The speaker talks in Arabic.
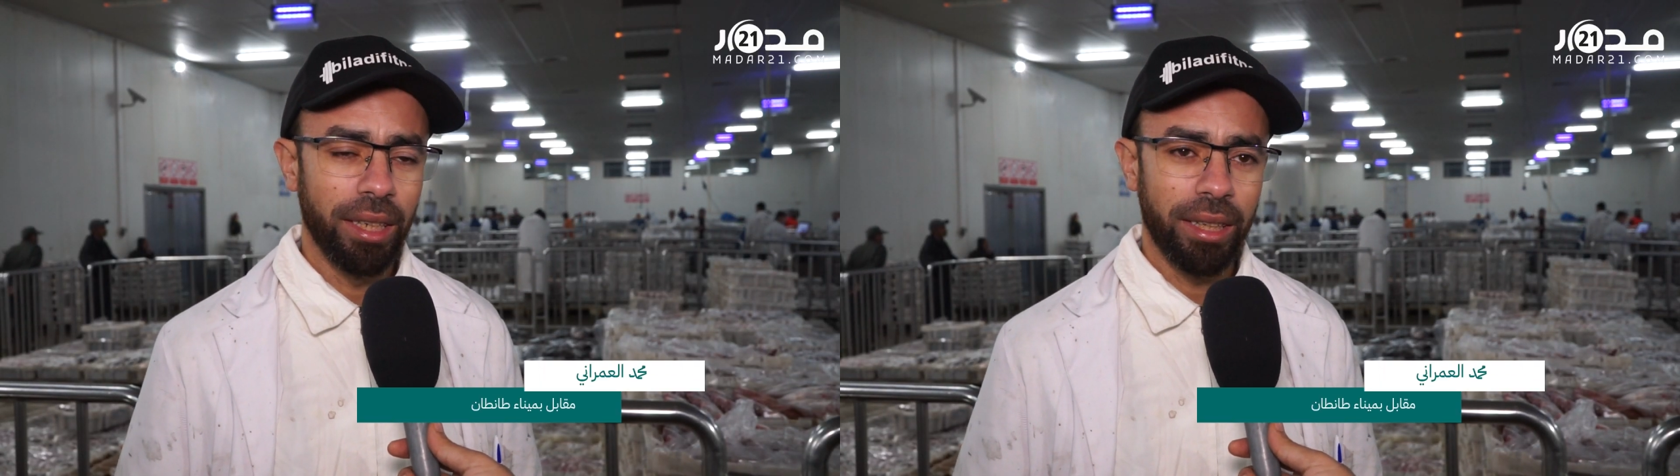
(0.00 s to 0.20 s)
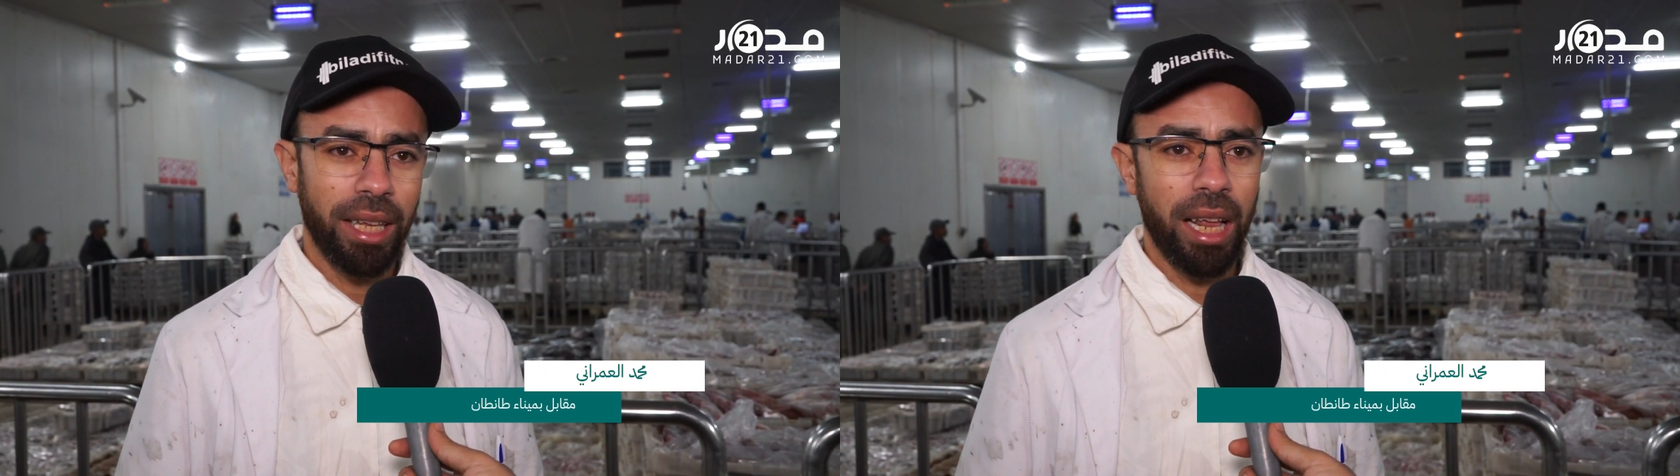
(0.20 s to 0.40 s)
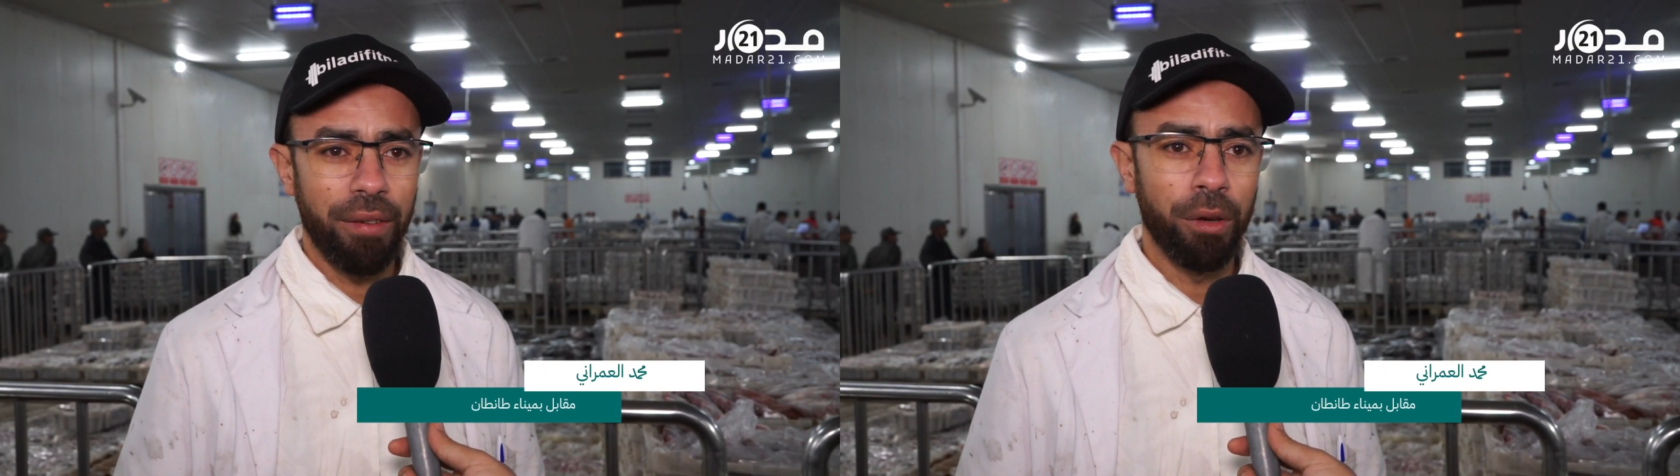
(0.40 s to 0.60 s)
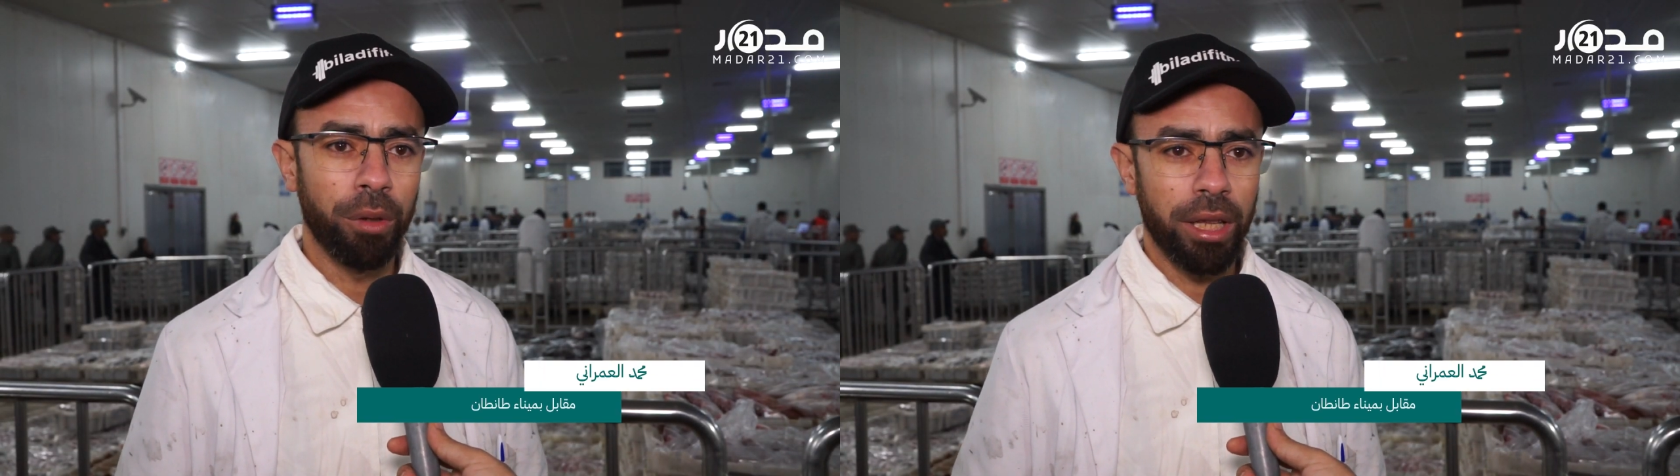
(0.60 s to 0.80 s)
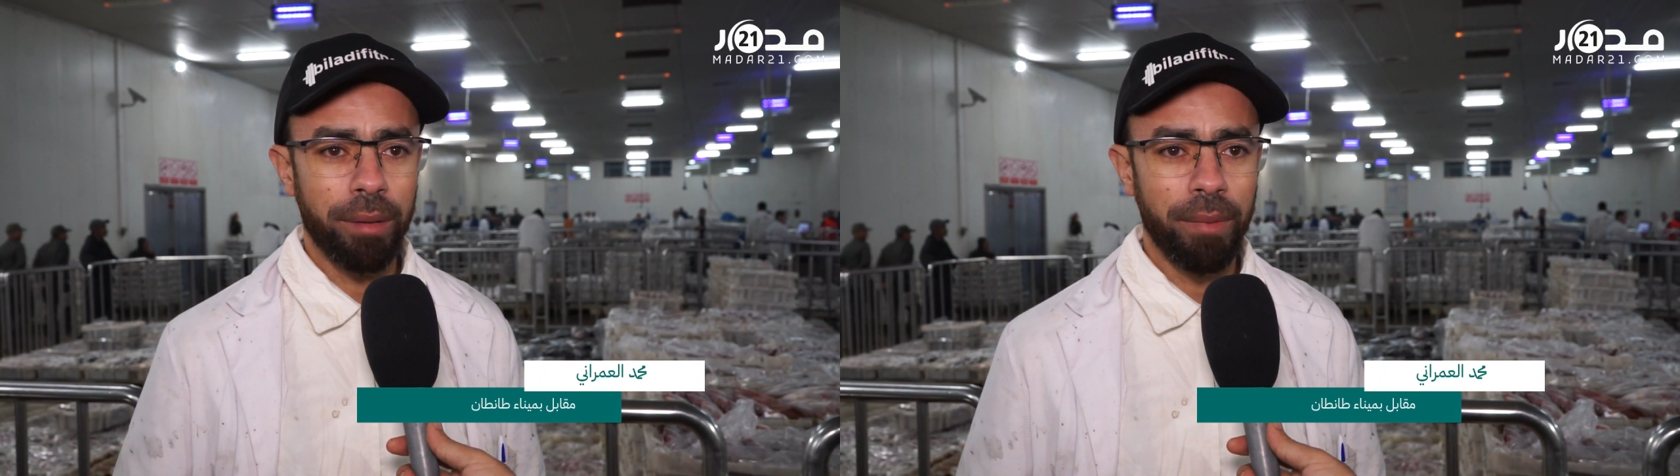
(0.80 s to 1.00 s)
حتى
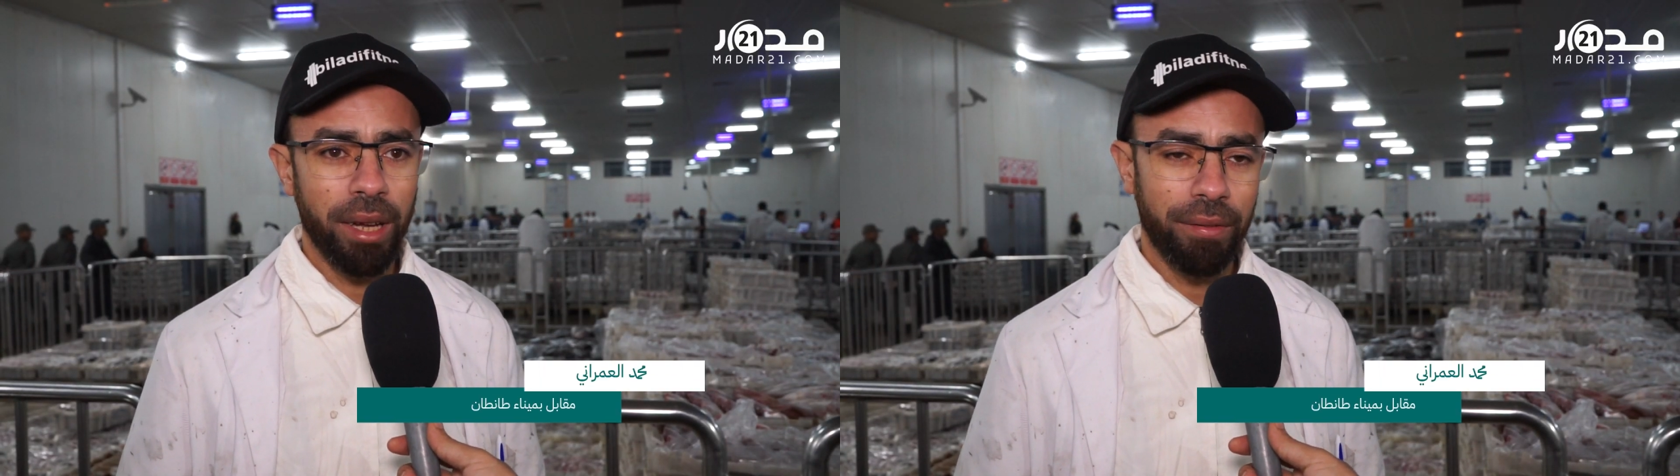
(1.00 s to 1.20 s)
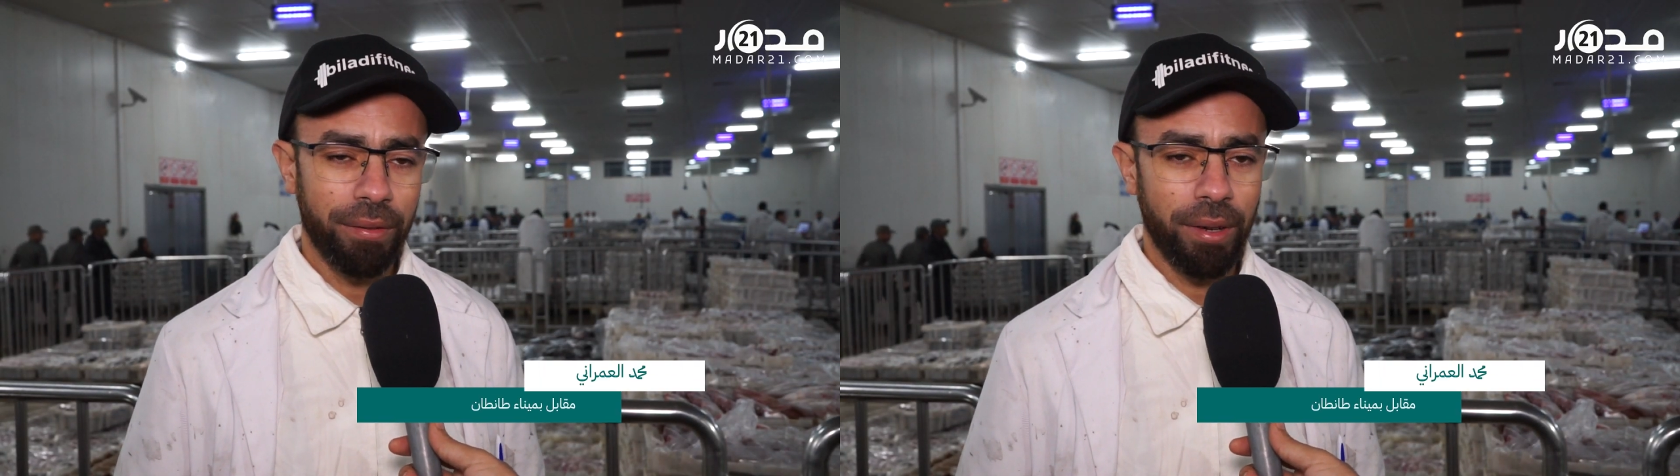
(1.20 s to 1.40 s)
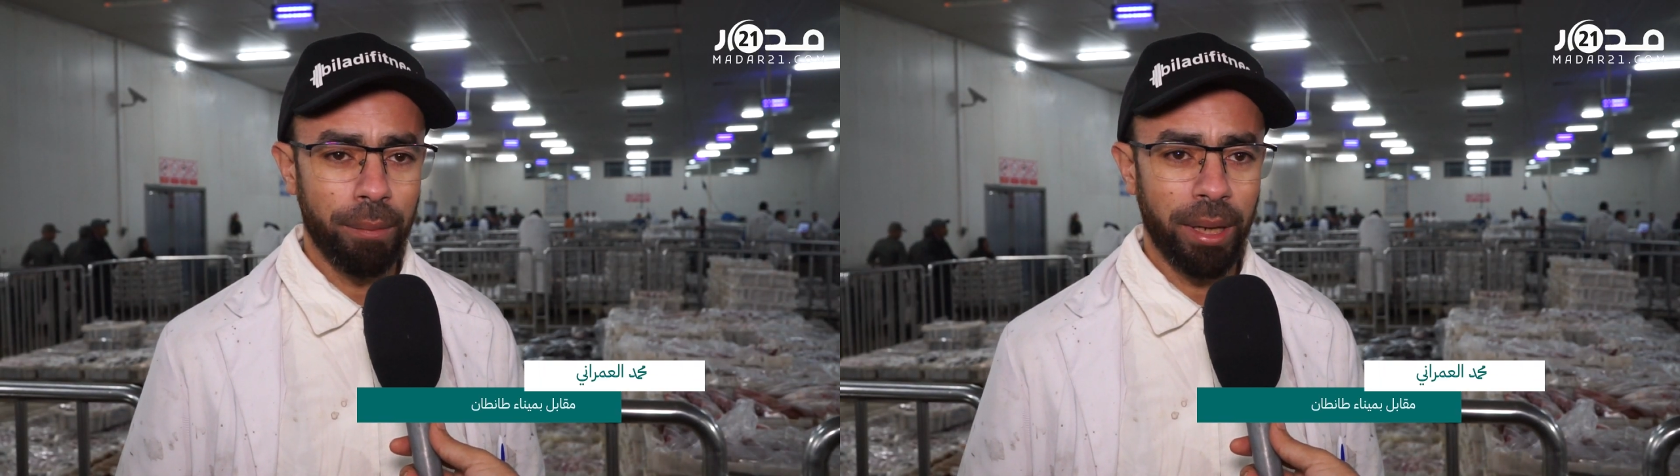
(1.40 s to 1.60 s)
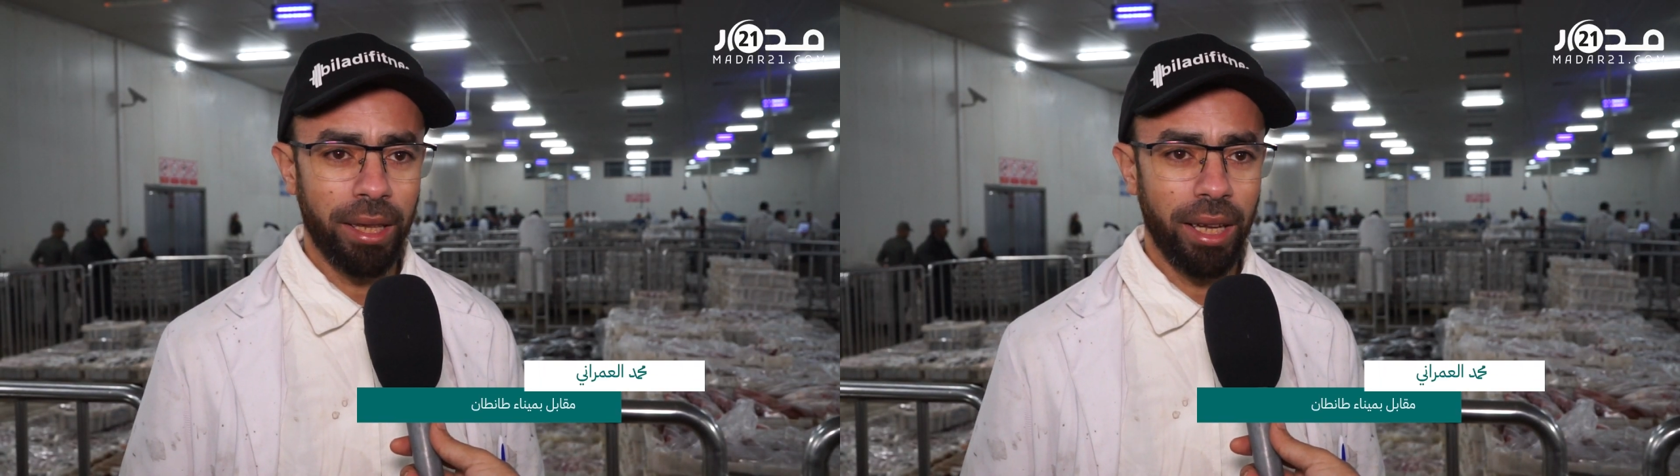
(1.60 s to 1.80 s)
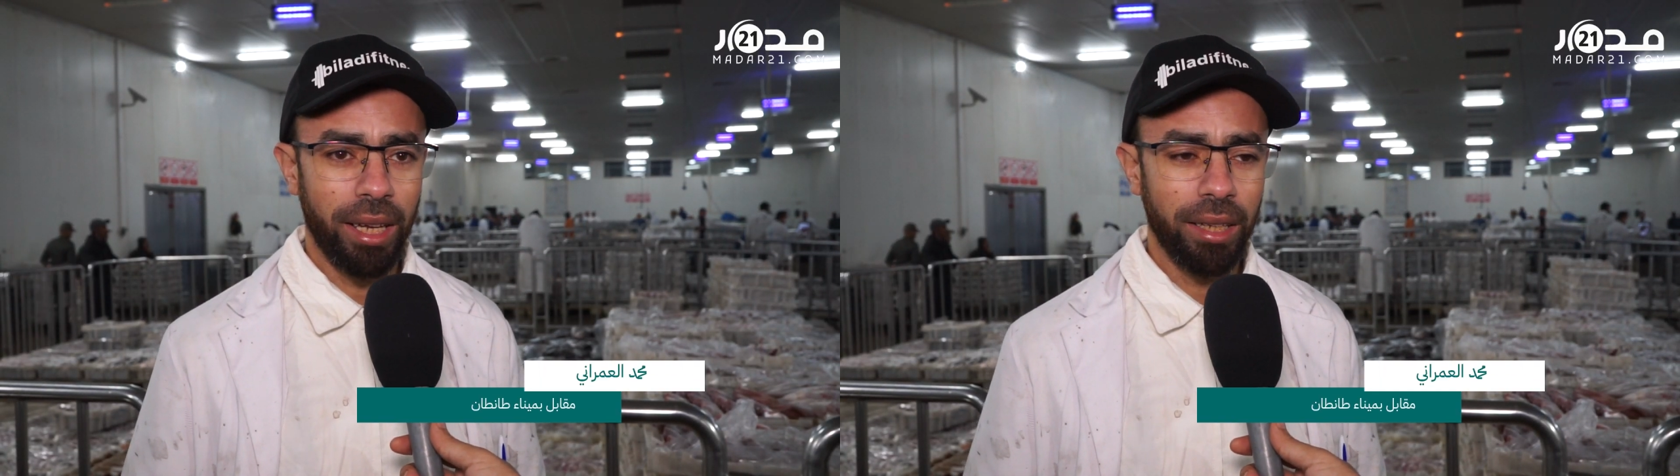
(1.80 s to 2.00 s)
2300 في بعض
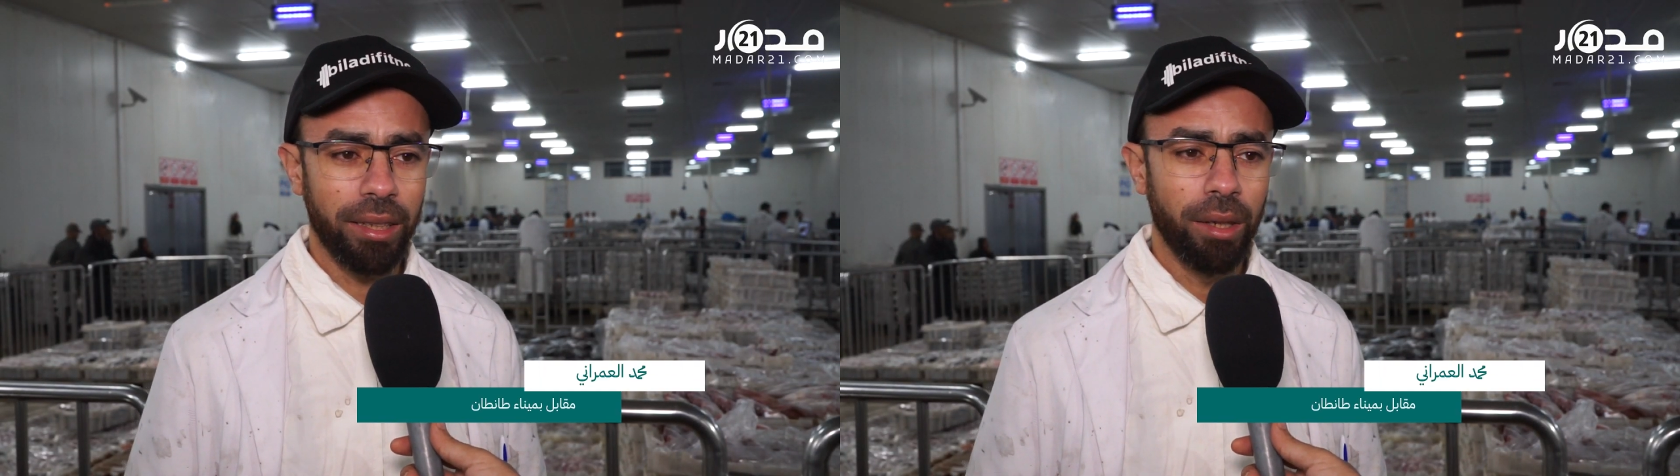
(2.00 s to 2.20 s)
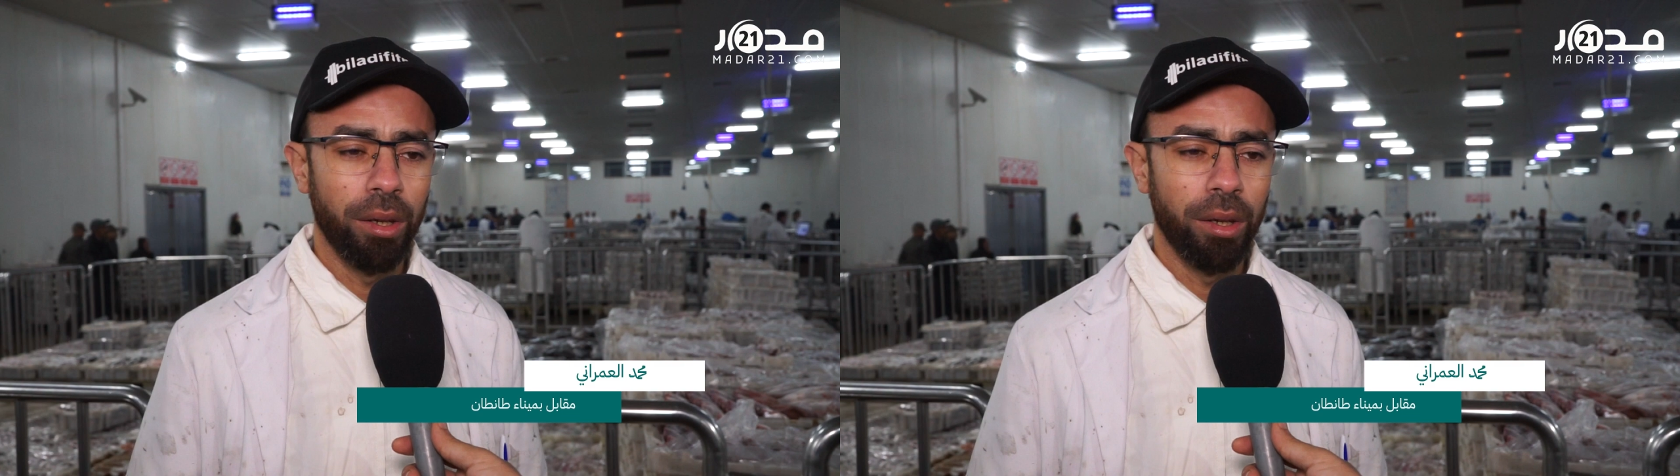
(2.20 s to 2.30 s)
الحالات